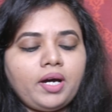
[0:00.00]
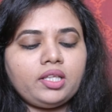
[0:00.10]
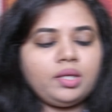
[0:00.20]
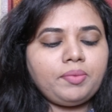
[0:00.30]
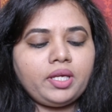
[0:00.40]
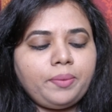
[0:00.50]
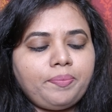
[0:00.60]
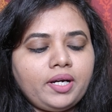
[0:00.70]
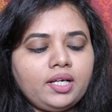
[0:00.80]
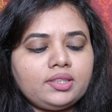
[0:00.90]
बाद है मेरे
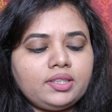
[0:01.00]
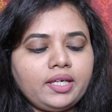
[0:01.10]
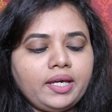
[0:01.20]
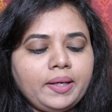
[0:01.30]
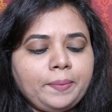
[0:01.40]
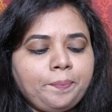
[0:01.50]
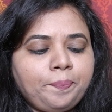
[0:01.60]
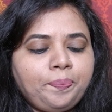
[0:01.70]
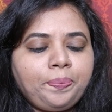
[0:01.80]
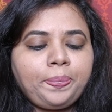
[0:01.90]
पास ये
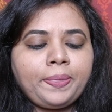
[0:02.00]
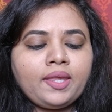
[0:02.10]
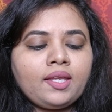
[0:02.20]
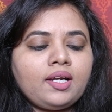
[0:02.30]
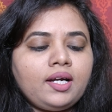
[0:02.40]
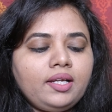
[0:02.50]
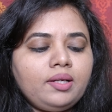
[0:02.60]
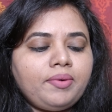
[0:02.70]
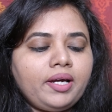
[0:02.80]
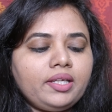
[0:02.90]
कलर
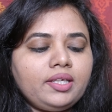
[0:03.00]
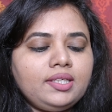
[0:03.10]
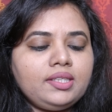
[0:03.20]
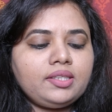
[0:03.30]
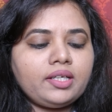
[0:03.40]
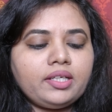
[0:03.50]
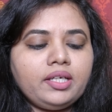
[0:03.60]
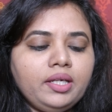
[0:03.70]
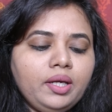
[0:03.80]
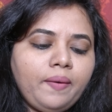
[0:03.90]
बार की
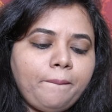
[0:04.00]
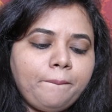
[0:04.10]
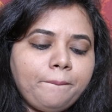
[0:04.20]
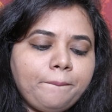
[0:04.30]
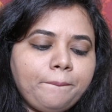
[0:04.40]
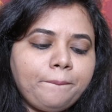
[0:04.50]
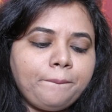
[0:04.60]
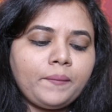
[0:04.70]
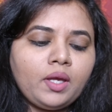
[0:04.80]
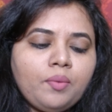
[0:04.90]
सेटिंग
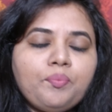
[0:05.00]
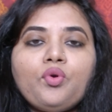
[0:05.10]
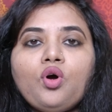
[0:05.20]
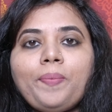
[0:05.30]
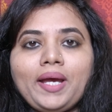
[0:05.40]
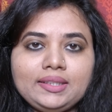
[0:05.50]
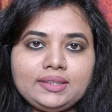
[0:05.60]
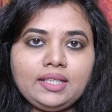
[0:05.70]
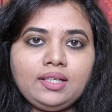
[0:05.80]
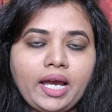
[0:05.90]
ब्रो
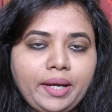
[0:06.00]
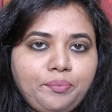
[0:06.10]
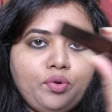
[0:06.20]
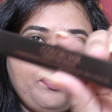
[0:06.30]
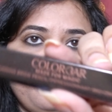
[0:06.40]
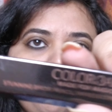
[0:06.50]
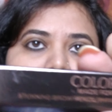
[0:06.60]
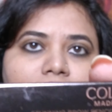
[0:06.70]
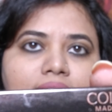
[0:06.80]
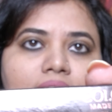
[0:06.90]
पेंसिल आईब्रो ब्रो
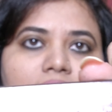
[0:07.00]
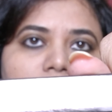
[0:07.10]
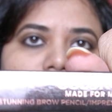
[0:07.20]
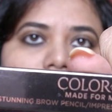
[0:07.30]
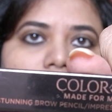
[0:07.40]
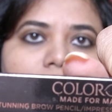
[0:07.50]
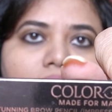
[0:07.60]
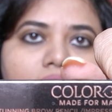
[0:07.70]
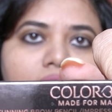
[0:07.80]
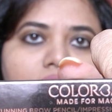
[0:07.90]
पेंसिल है जो कि आप
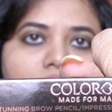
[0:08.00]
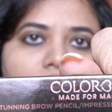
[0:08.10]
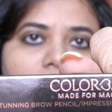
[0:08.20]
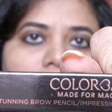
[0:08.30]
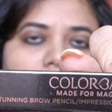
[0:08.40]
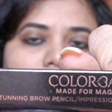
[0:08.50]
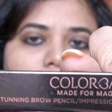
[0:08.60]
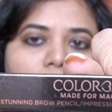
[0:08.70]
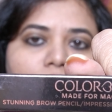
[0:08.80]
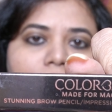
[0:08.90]
देख सकते हो ये है
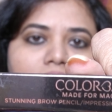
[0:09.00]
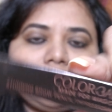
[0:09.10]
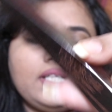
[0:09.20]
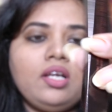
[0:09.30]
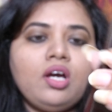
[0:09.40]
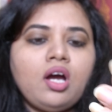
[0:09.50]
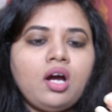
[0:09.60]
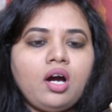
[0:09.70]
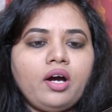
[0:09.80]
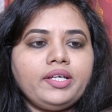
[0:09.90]
ब्रो पेंसिल
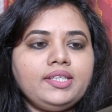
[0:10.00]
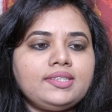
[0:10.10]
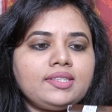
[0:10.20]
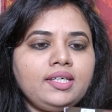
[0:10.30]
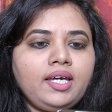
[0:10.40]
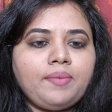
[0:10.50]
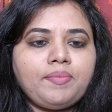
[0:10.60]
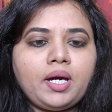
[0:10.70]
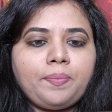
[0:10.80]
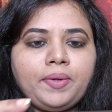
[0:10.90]
और इसकी
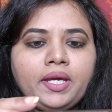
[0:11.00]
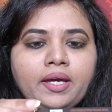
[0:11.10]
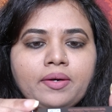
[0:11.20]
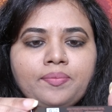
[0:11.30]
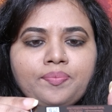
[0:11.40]
एमआरपी है